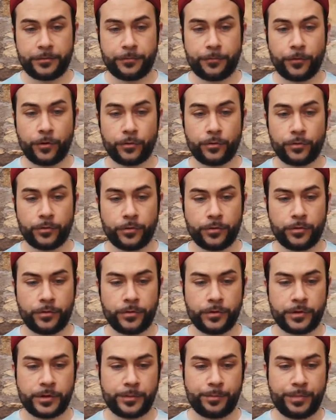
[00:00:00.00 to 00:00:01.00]
foto
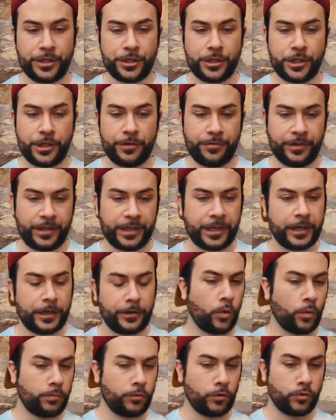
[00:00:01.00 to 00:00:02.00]
eh, specifica
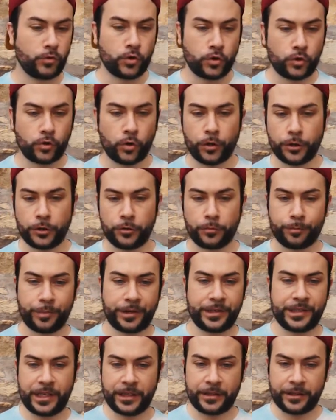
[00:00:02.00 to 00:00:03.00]
non so di un
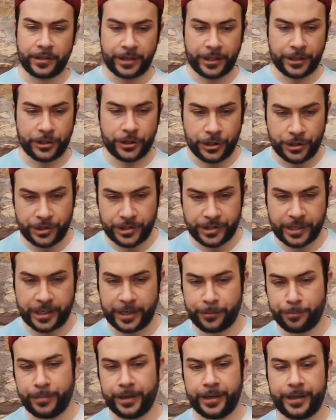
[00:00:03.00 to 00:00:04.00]
preset 7 che ci
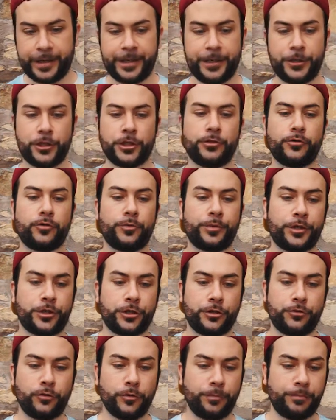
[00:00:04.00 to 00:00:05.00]
starebbe al
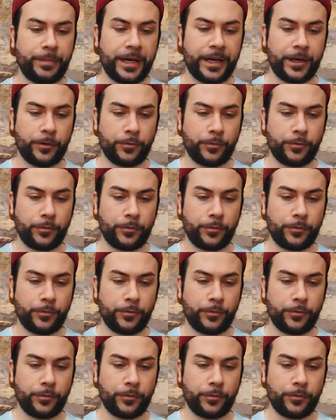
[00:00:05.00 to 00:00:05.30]
100% bene,